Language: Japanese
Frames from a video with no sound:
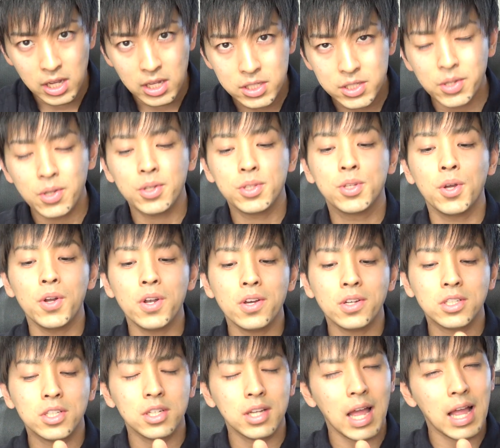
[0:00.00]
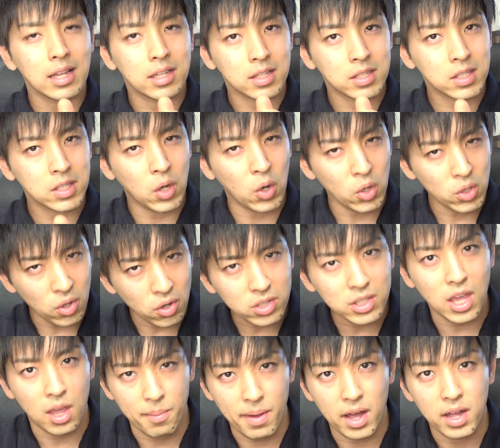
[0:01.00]
その努力が
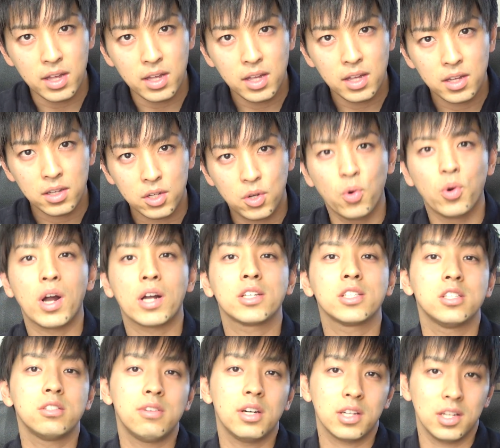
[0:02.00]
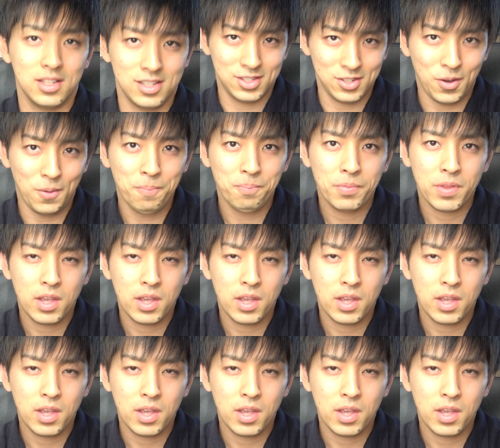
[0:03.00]
届けば合格するわすよ。